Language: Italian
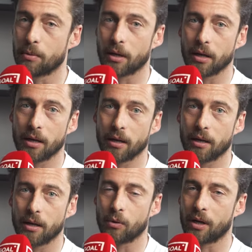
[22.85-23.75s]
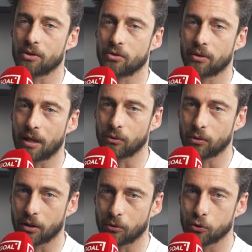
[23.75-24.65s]
perché è un ragazzo tanto
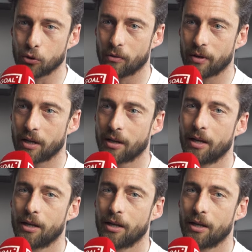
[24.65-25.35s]
tanto giovane,